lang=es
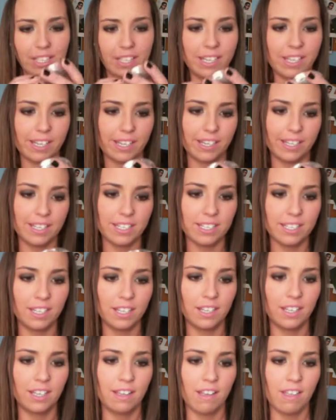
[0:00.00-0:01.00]
Es
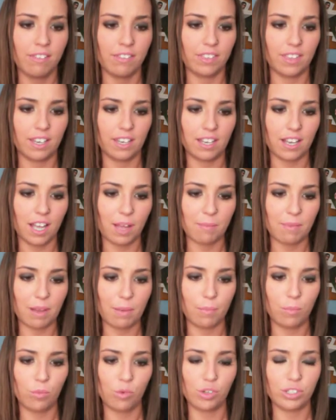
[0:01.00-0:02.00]
de la gama
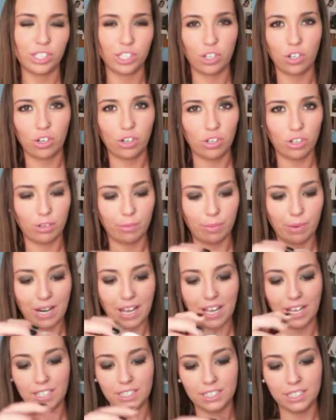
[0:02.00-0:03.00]
Multicolor
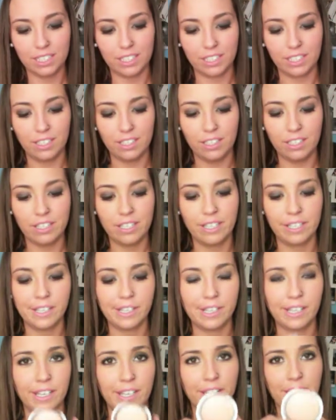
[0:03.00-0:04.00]
Blush y
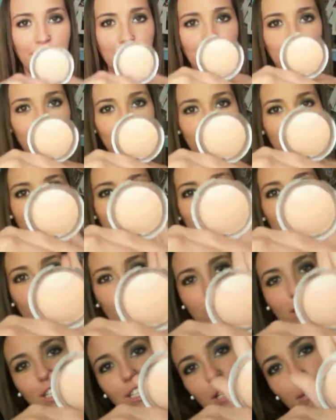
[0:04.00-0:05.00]
no sé si lo
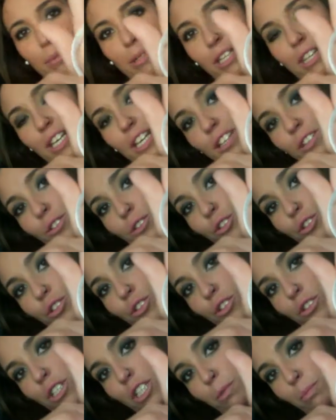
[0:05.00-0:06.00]
estaréis apreciando, yo
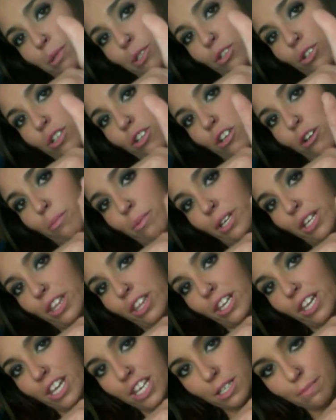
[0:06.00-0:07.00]
espero que lo
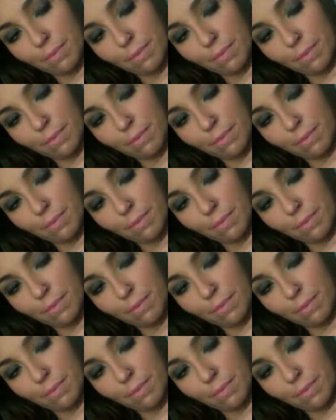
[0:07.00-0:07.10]
apreciéis más o